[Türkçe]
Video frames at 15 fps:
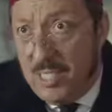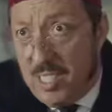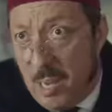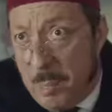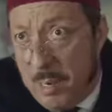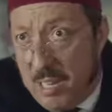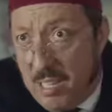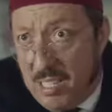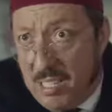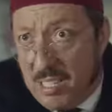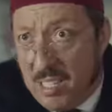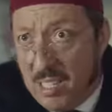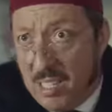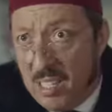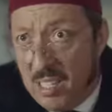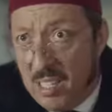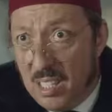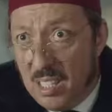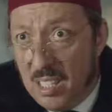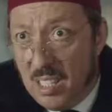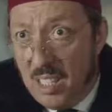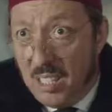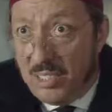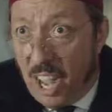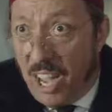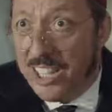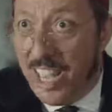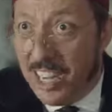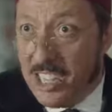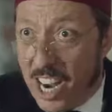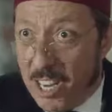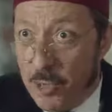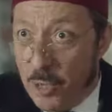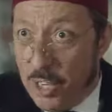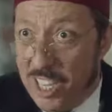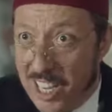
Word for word: isteyebiliriz. Daha geçen gün